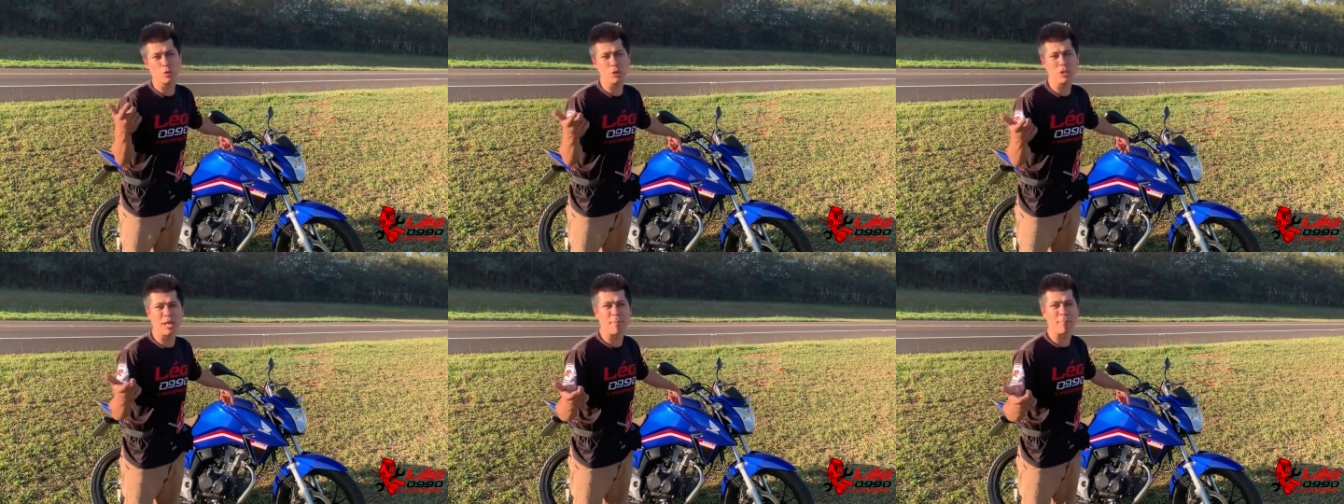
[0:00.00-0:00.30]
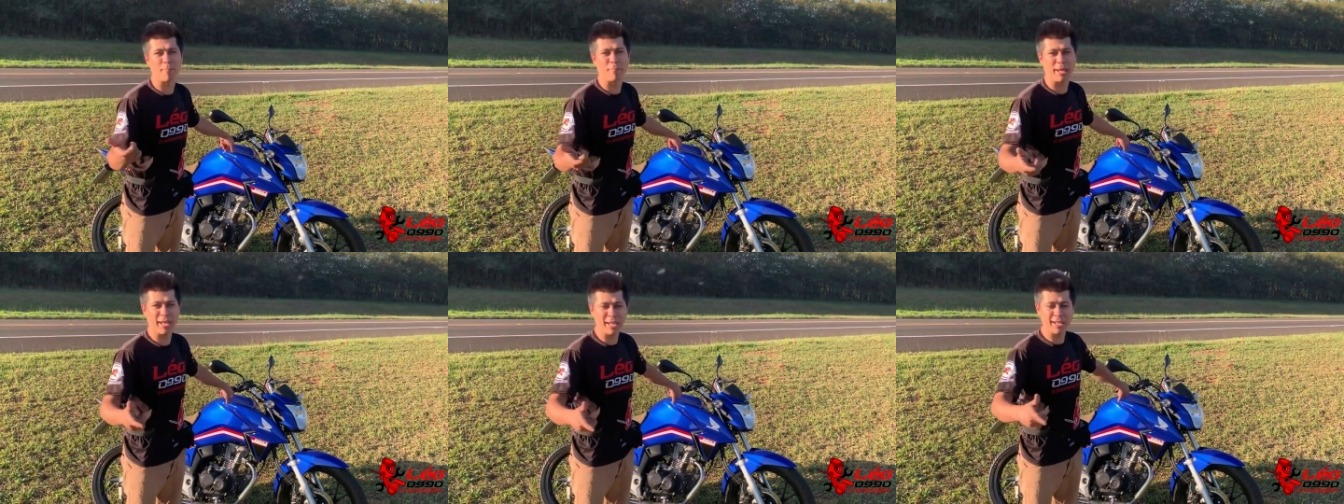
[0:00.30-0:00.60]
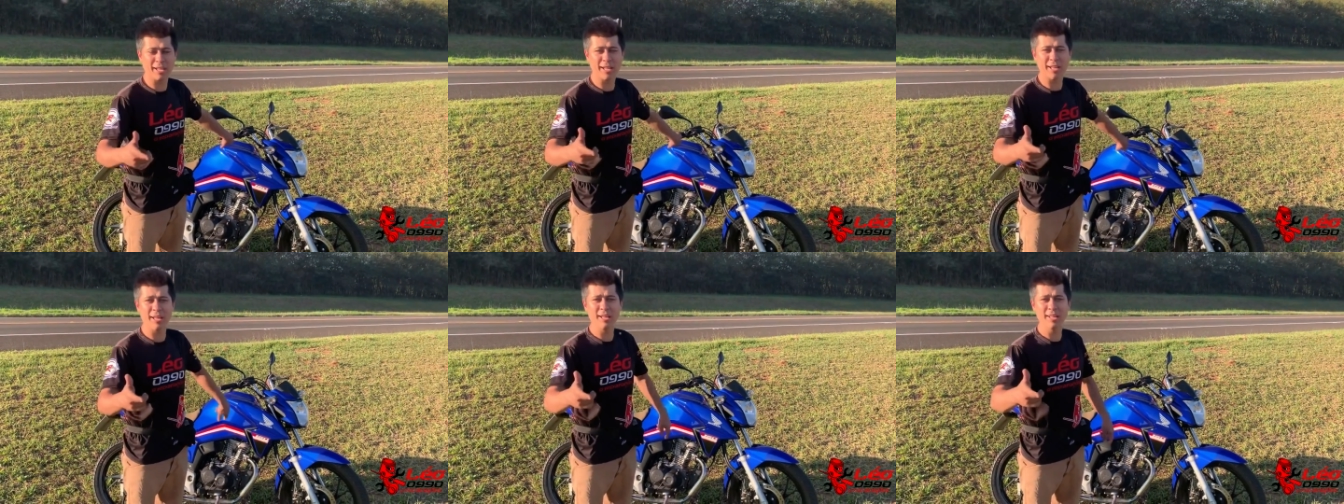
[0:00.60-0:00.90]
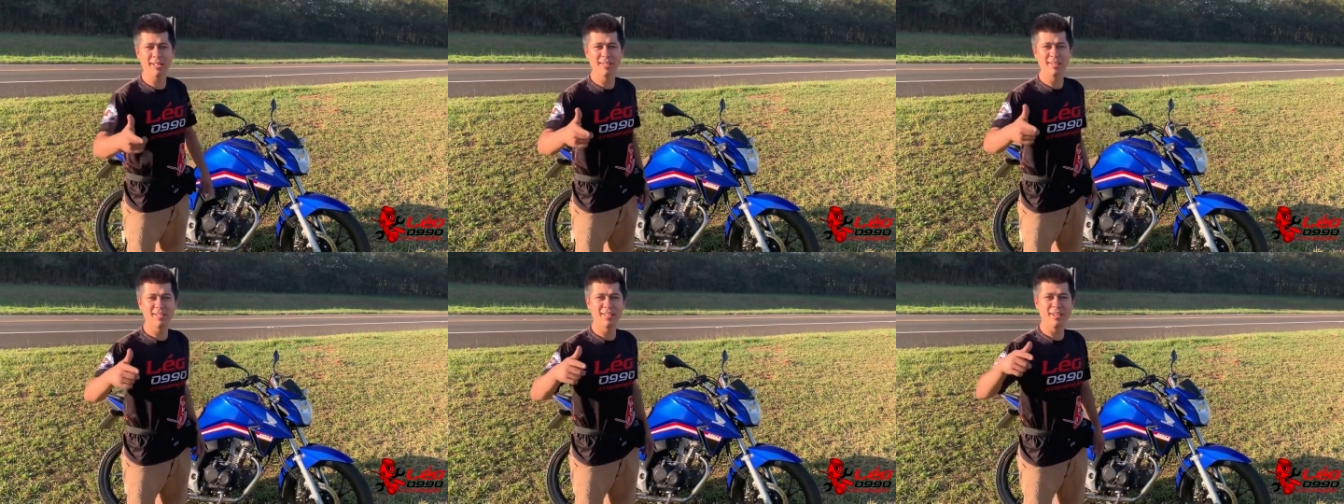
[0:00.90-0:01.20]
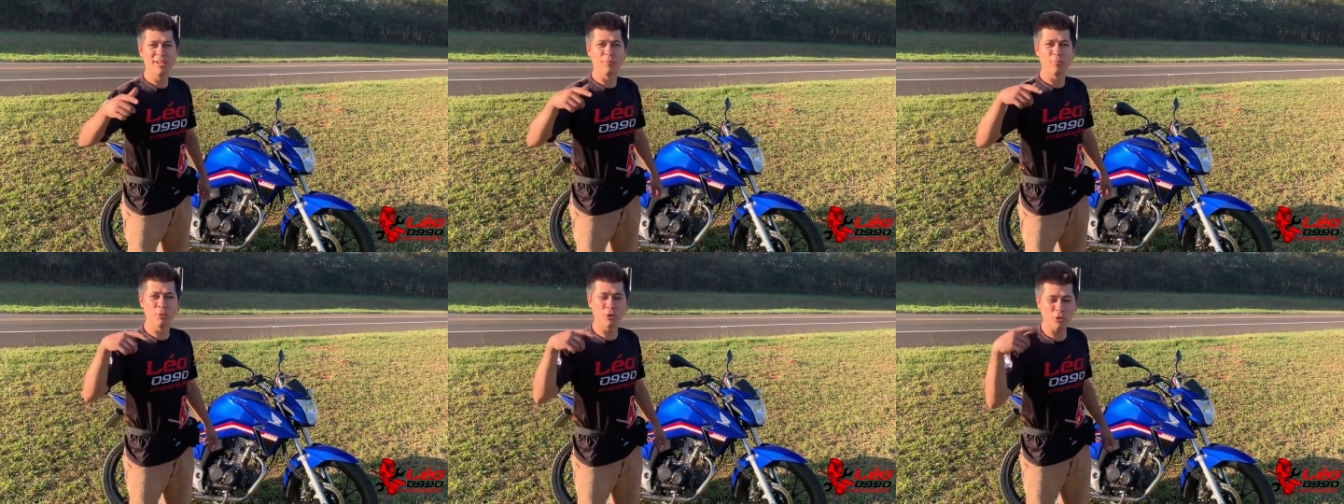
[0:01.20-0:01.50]
muita benga,
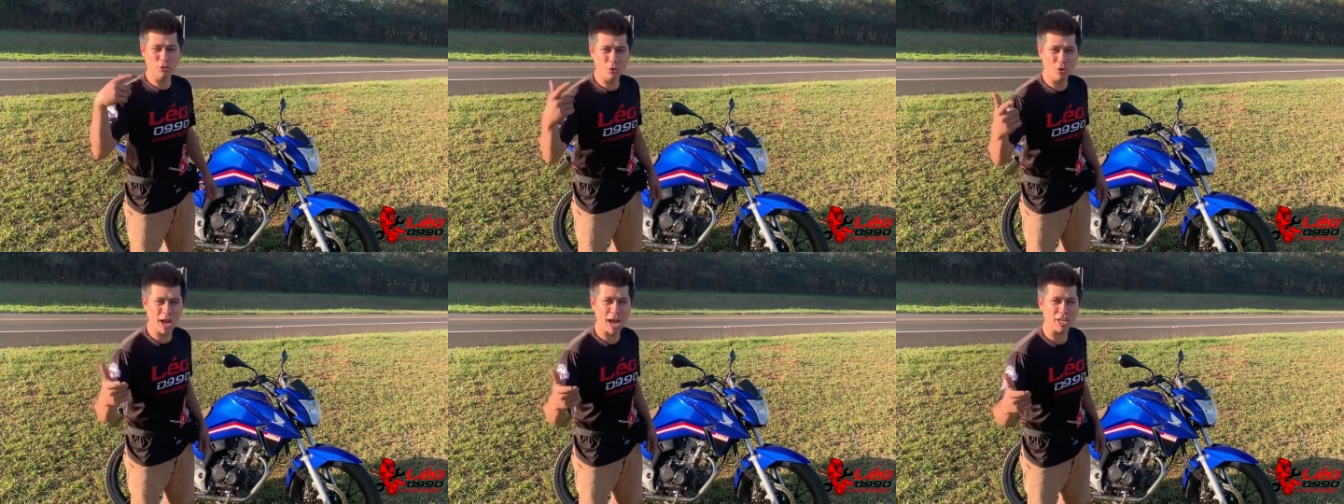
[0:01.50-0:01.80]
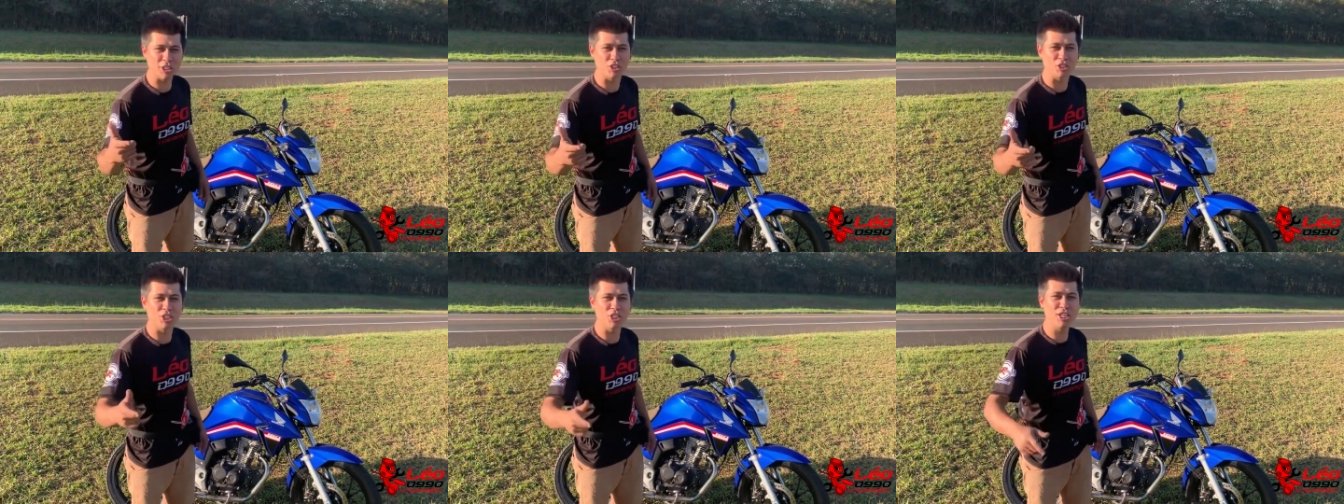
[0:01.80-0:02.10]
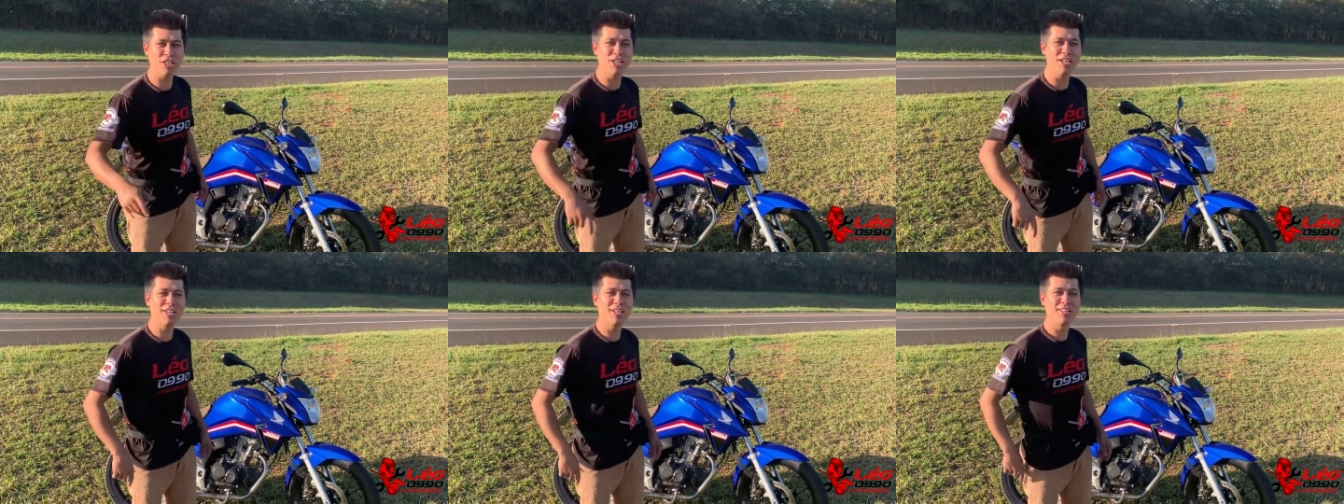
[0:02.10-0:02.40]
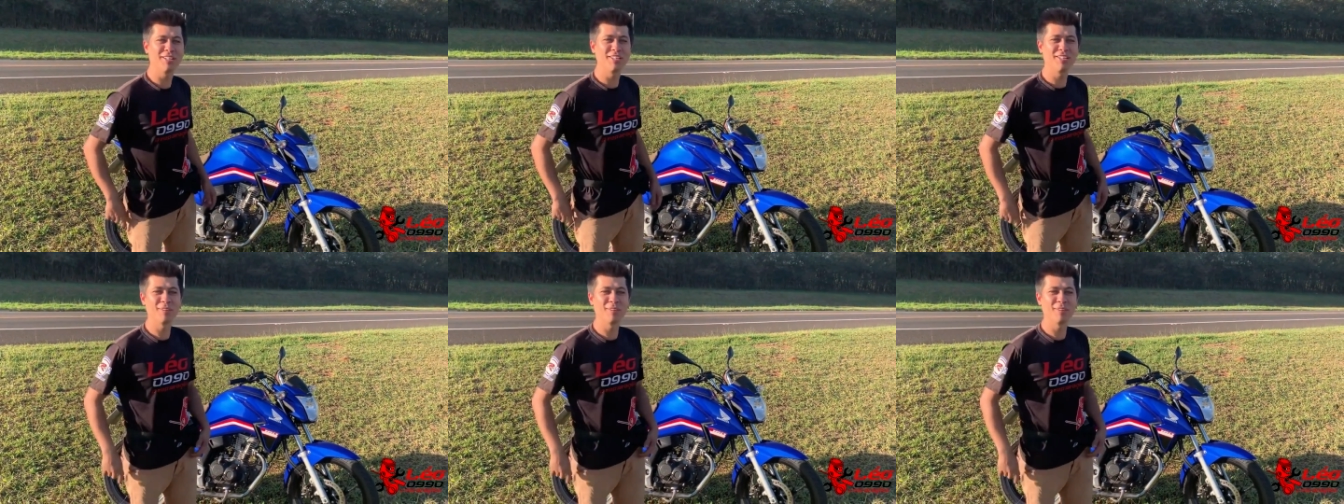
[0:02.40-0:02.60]
muito rachinha.